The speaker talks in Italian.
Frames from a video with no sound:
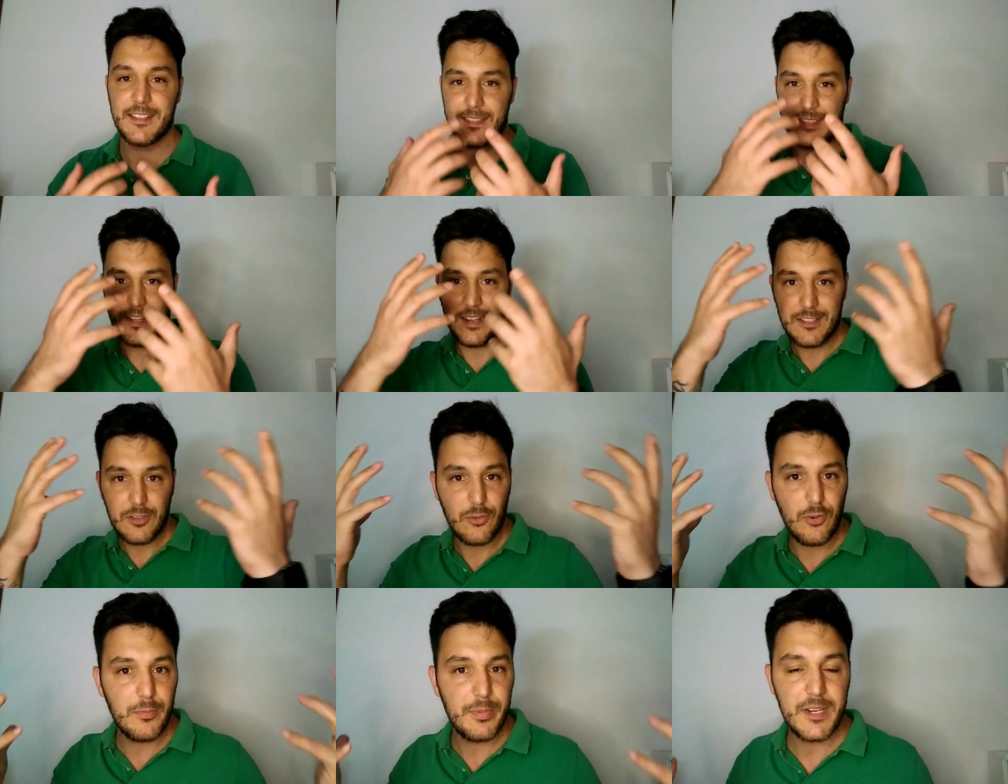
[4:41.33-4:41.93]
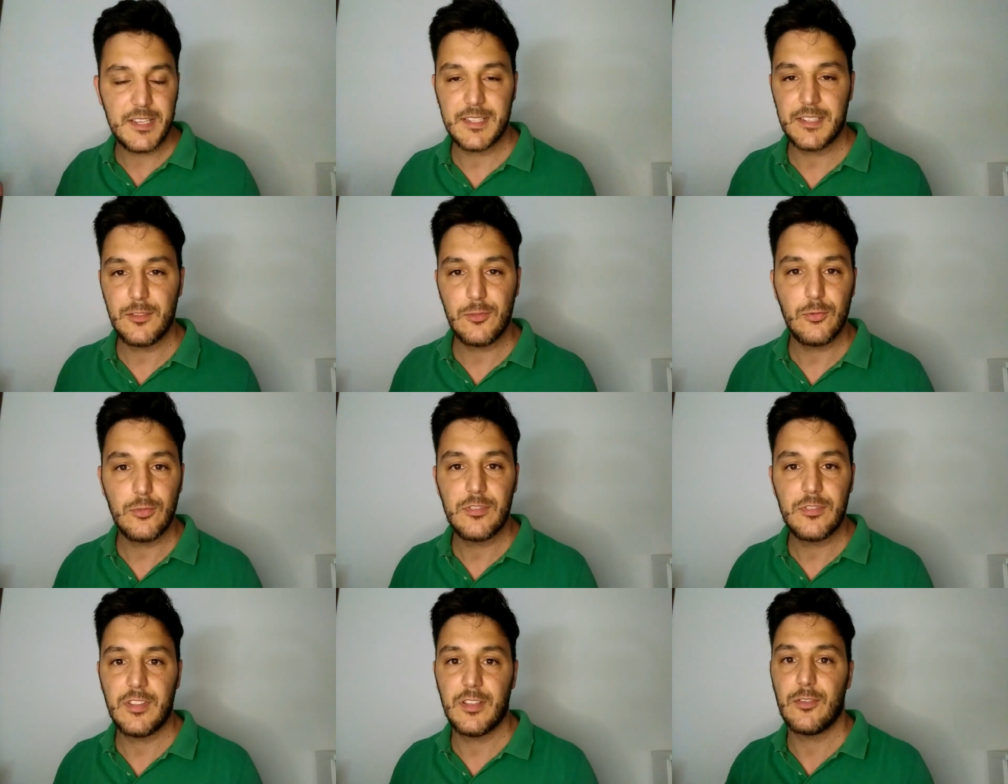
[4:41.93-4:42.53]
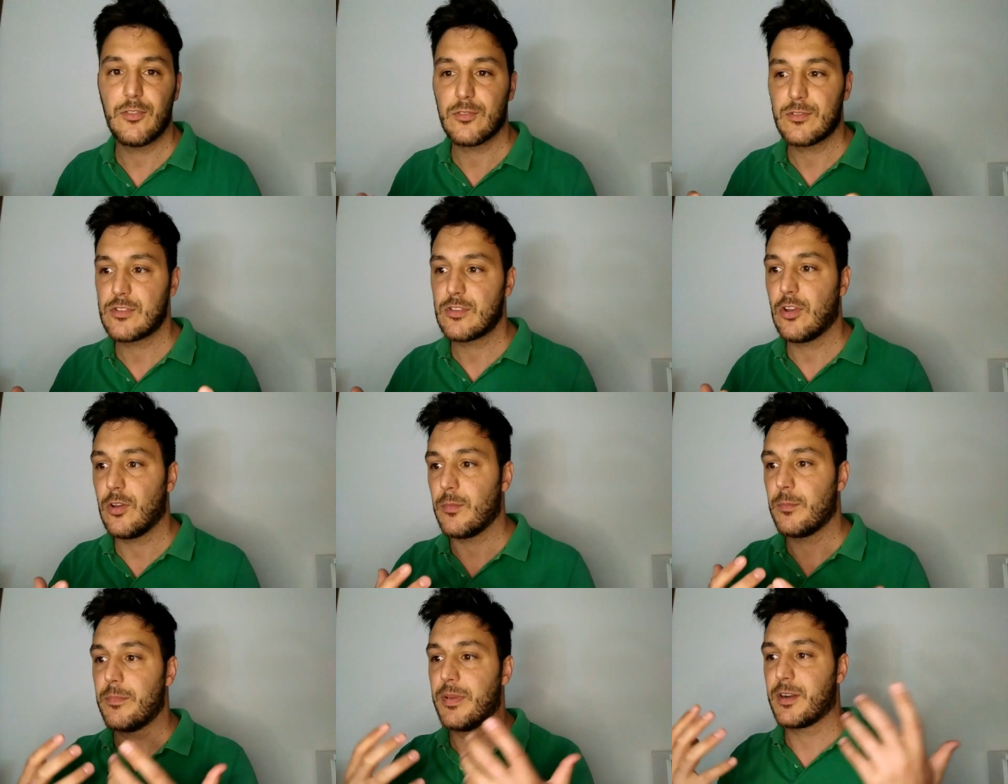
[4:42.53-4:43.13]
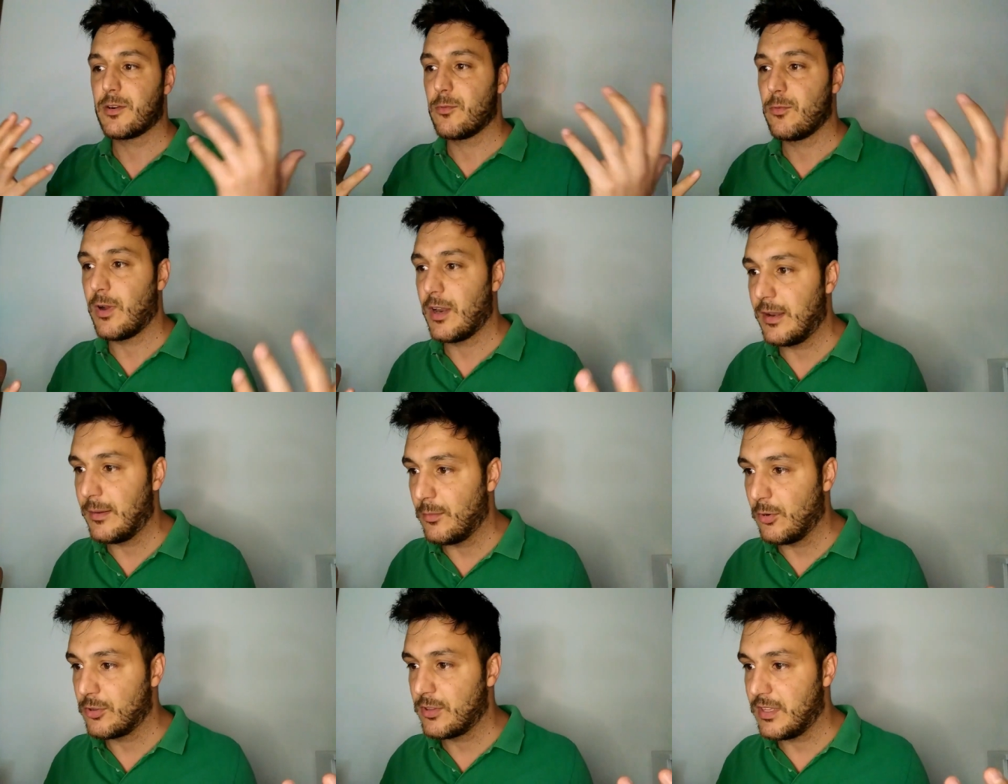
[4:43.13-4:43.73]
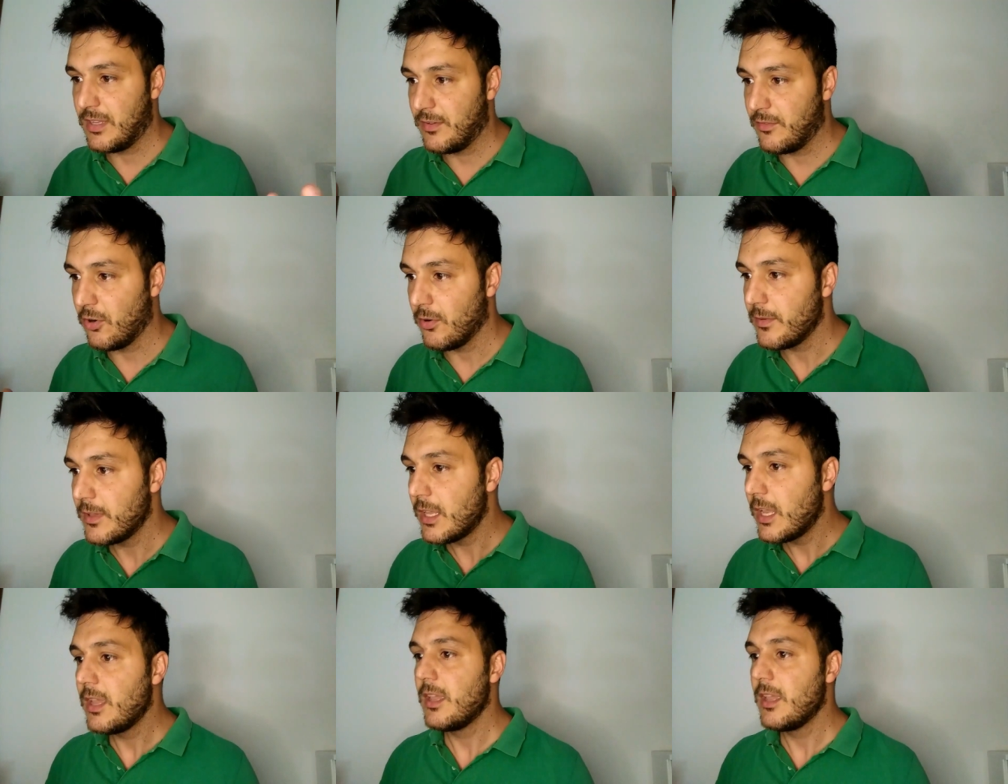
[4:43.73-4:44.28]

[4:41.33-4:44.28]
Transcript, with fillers: che se la sono presa di tutti e non so per quale motivo.